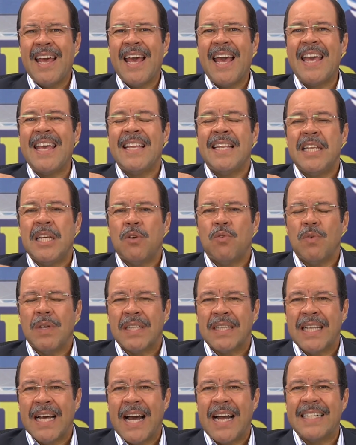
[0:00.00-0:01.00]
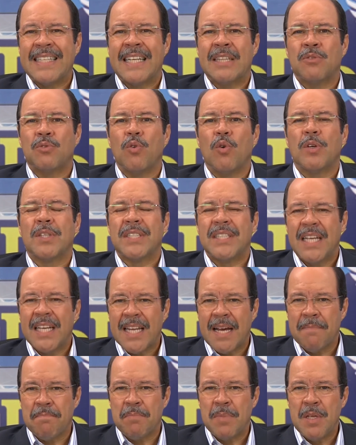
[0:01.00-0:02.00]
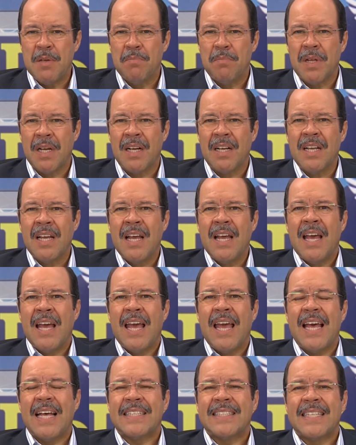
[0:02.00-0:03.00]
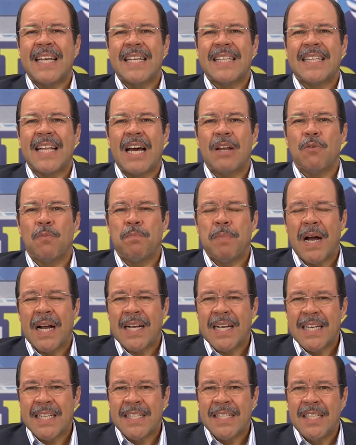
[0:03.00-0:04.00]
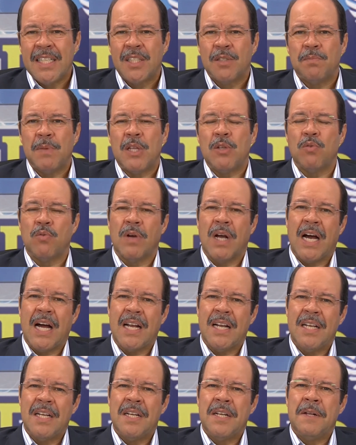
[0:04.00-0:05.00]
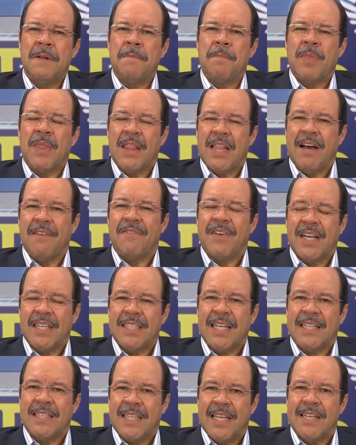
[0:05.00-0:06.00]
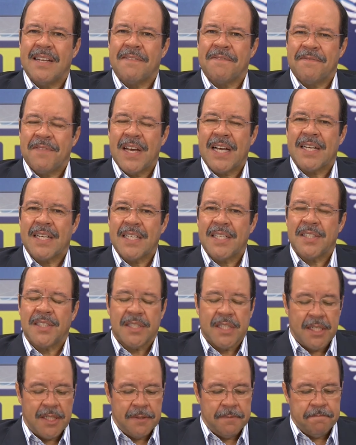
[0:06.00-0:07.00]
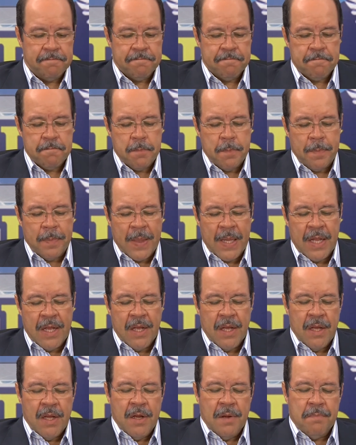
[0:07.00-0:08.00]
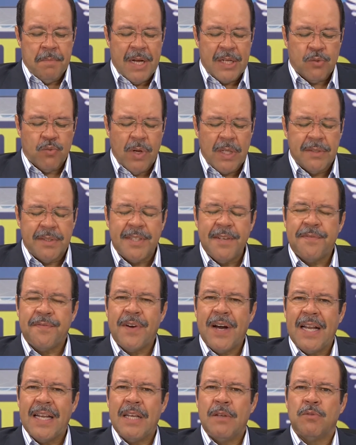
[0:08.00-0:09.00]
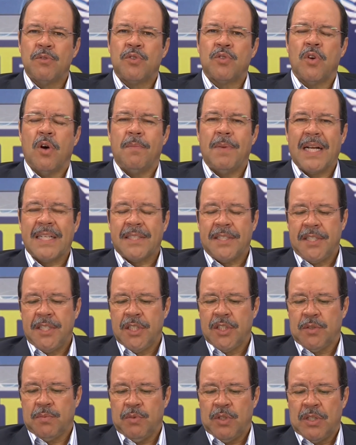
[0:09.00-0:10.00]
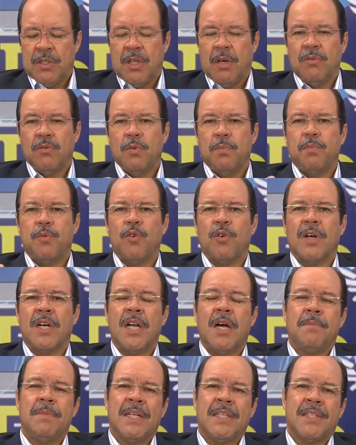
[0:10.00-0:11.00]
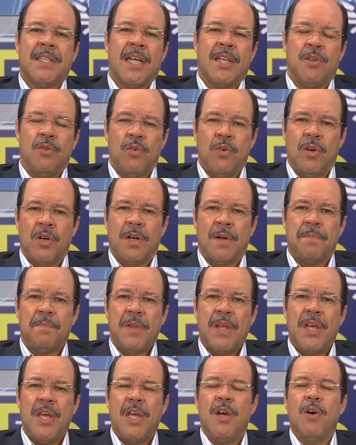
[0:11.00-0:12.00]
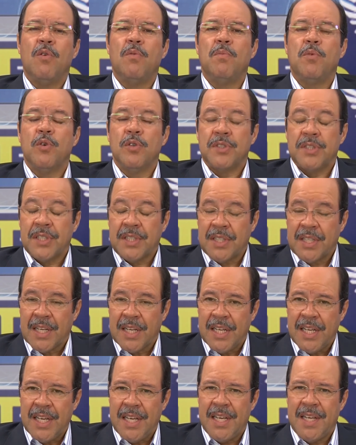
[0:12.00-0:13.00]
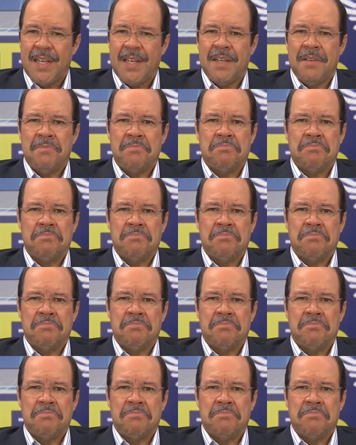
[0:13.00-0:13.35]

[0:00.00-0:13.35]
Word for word: é iniquidade, é torcer a Bíblia, é aceitar o paganismo em lugar da verdadeira fé cristã. Mas quando se fala em um só batismo, então no programa anterior eu mostrei,